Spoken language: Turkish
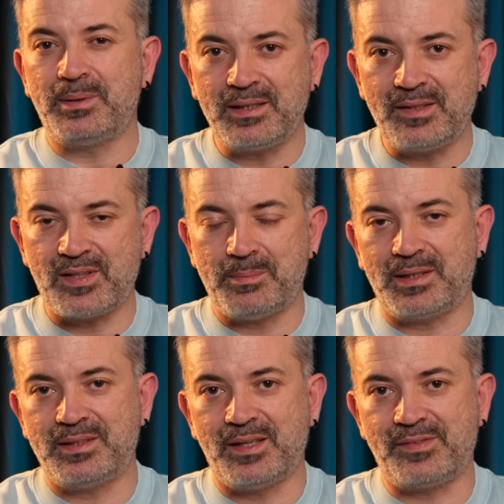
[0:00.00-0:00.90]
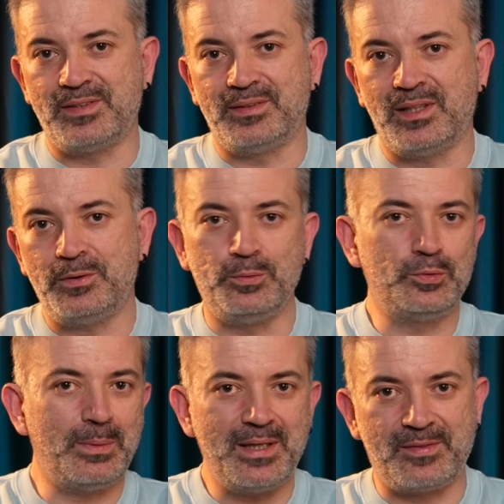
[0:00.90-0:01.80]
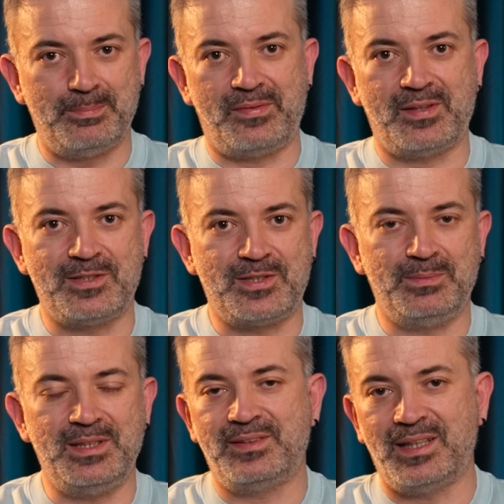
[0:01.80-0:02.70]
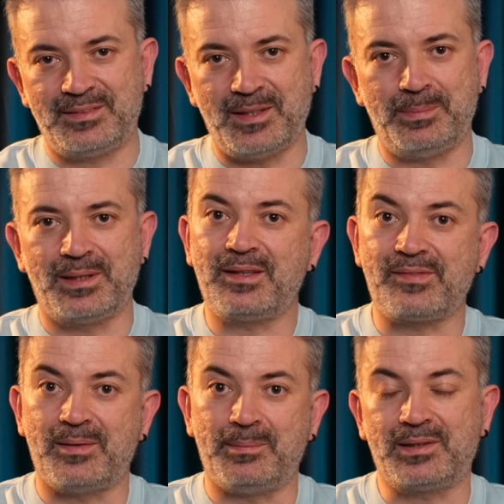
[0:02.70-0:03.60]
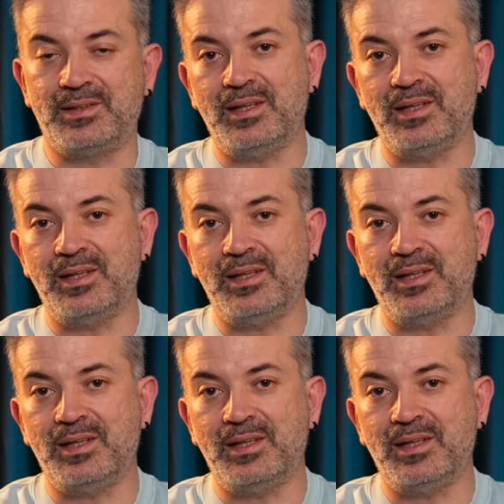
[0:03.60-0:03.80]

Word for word: para kazanmak yazdığında YouTube'a yazın mesela şimdi internetten para kazanmak